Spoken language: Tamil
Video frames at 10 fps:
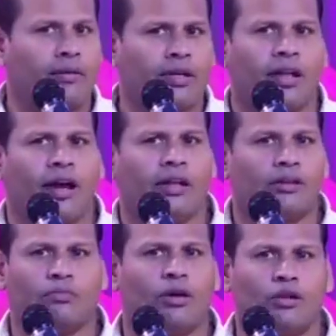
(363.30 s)
அவர்
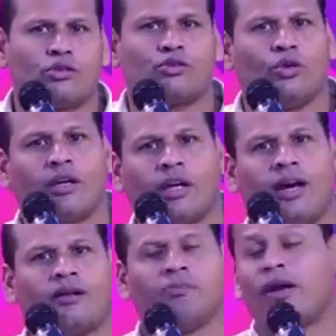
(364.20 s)
எழுதும் பொழுது
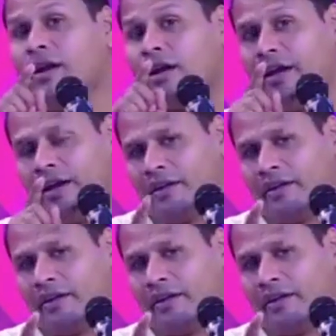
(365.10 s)
சொல்லுகிறார் பிள்ளைகளே